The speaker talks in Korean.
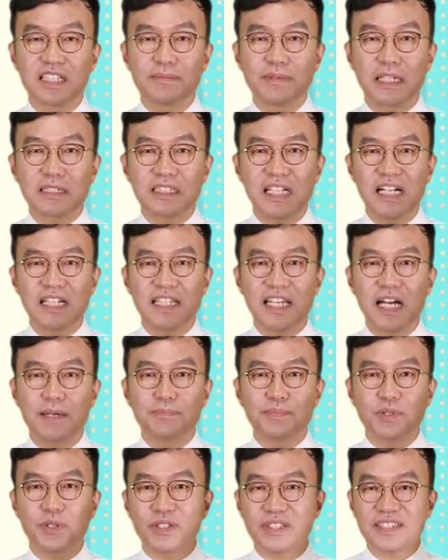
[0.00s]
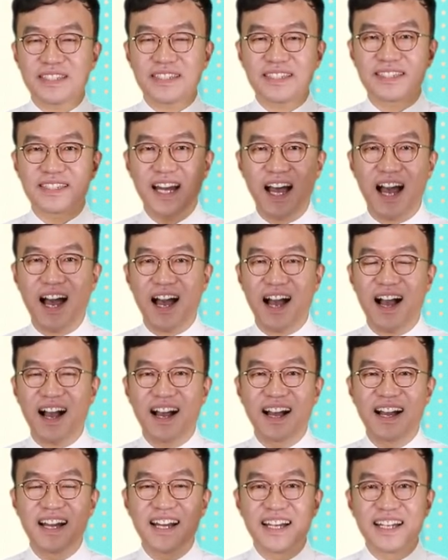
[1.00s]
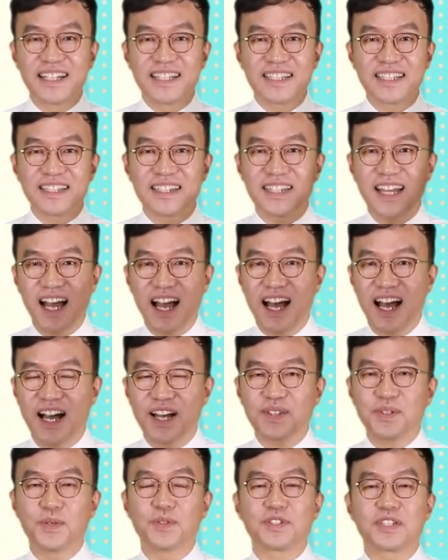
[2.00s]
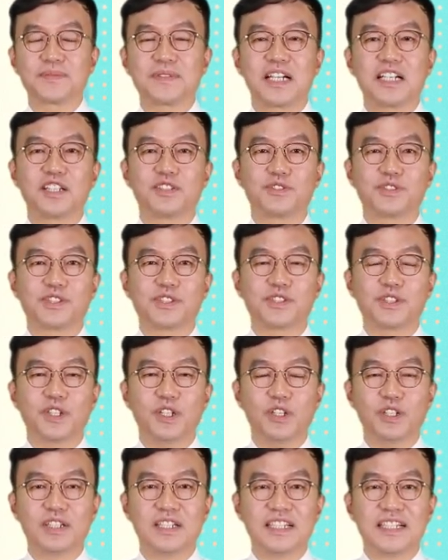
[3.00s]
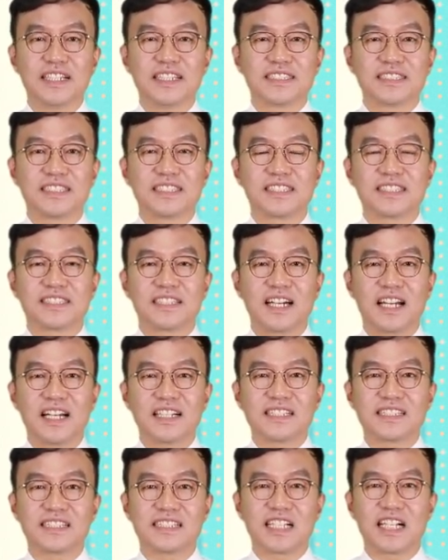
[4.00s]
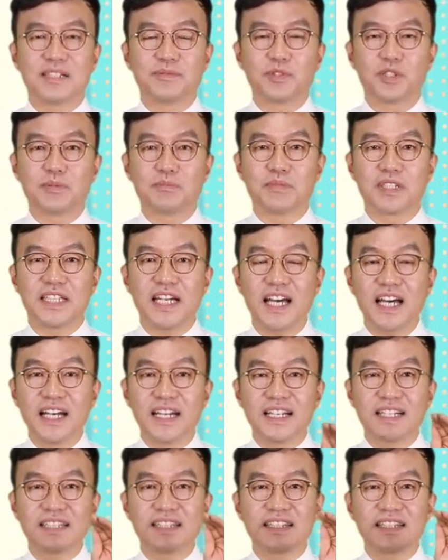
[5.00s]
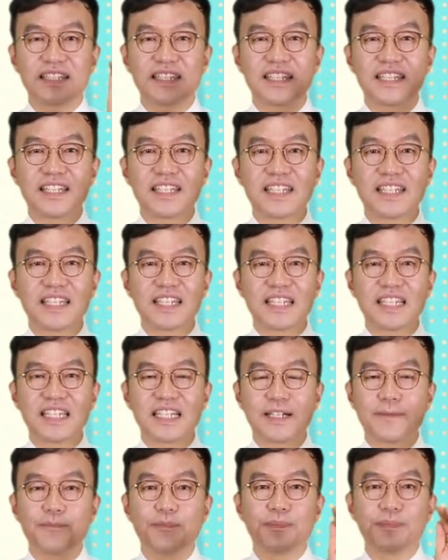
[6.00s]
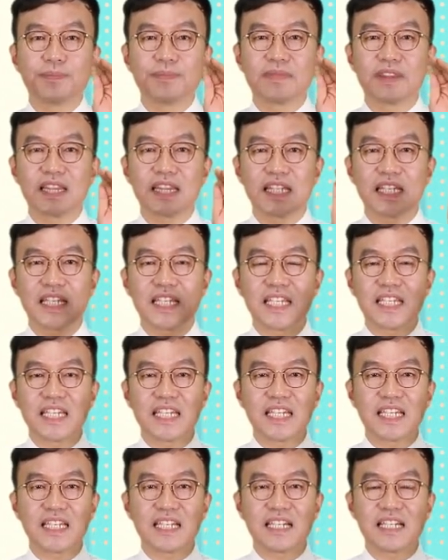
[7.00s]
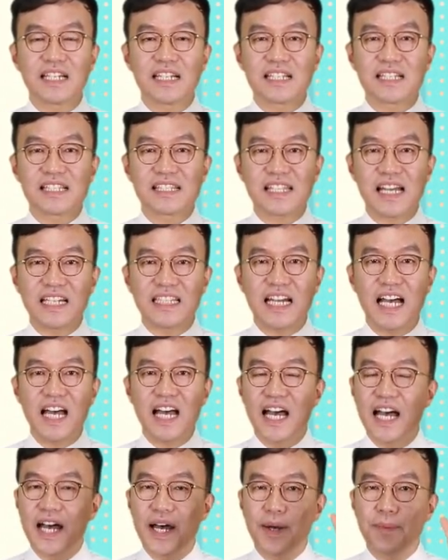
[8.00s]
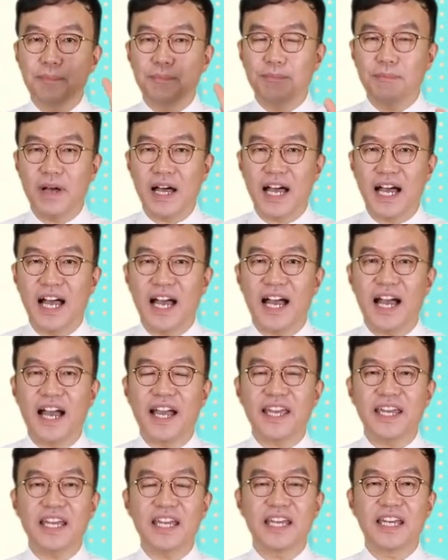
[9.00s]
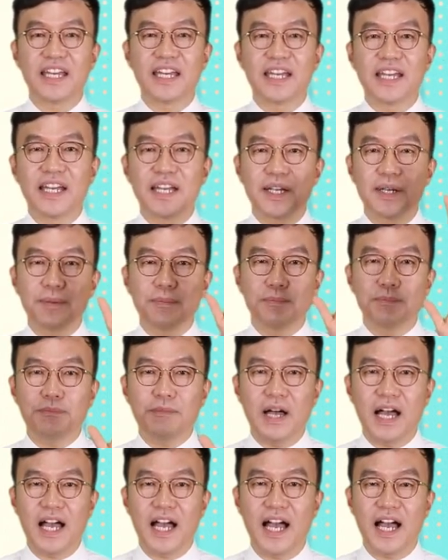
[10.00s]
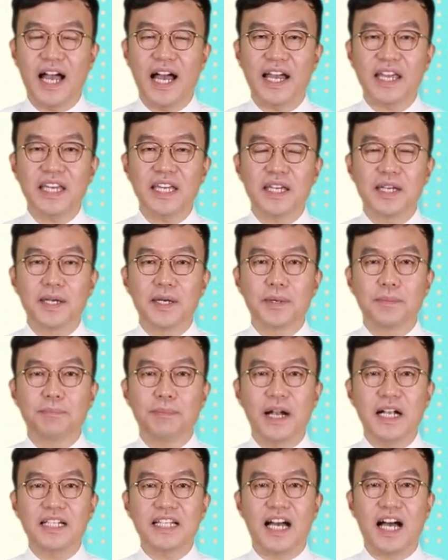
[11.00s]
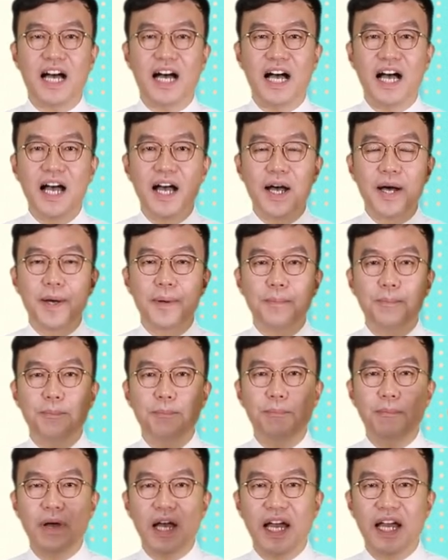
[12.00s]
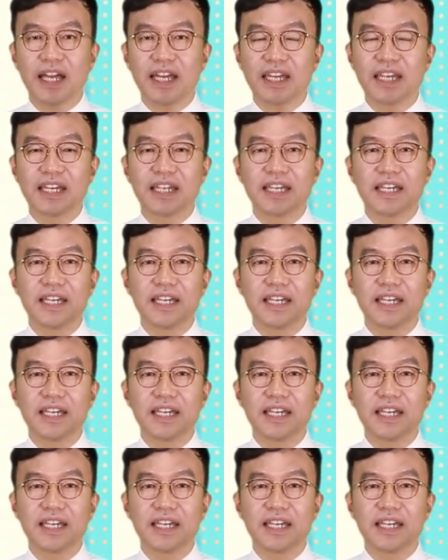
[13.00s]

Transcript: 느낌을 짧게 앞으로 타, 타이 느낌 살려두시고요. 듣다란 글자가 보입니다. 팅, 팅, 사다, 마이, 마이, 팔다, 마이,